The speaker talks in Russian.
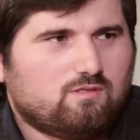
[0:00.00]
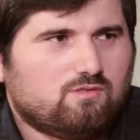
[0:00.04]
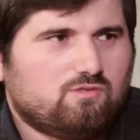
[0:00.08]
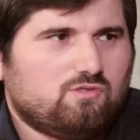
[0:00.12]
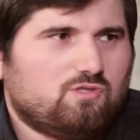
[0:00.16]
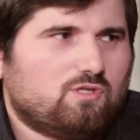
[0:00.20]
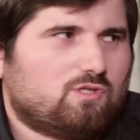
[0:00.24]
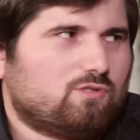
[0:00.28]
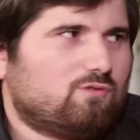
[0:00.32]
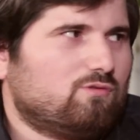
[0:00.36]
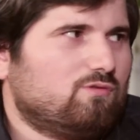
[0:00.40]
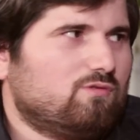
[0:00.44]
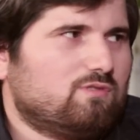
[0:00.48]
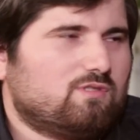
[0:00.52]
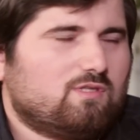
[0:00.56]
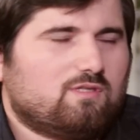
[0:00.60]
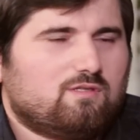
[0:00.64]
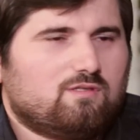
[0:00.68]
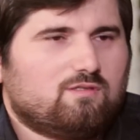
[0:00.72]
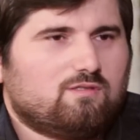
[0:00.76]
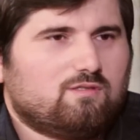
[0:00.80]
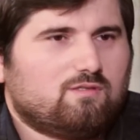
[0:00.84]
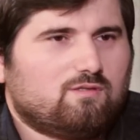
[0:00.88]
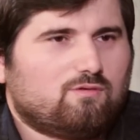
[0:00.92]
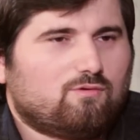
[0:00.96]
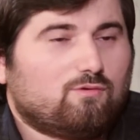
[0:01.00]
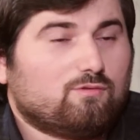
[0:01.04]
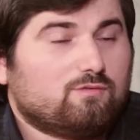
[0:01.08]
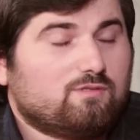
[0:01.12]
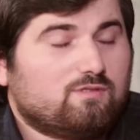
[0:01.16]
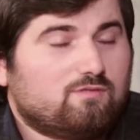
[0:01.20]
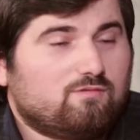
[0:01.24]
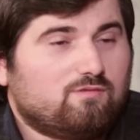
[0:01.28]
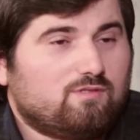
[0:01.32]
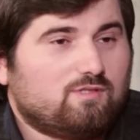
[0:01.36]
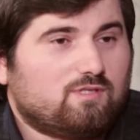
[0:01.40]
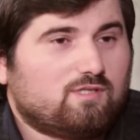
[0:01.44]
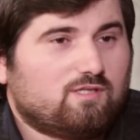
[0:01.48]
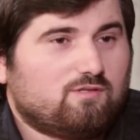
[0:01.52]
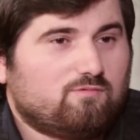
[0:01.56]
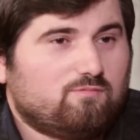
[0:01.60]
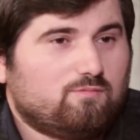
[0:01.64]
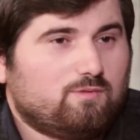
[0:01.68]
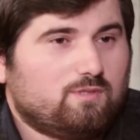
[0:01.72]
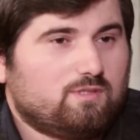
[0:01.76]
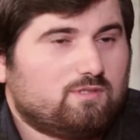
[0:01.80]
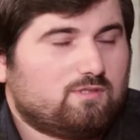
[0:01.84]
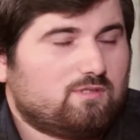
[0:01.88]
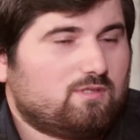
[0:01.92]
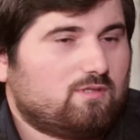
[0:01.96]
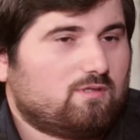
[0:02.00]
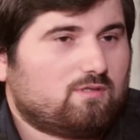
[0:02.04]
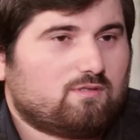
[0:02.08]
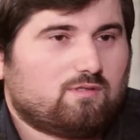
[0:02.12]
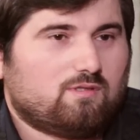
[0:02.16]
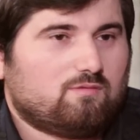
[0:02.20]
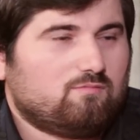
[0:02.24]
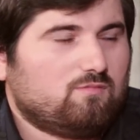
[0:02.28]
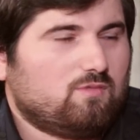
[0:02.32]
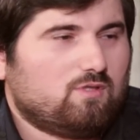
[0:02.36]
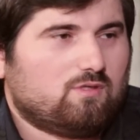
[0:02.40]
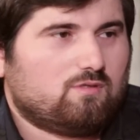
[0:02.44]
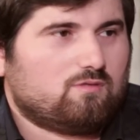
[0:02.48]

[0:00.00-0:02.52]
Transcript: Никто из родственников, близких там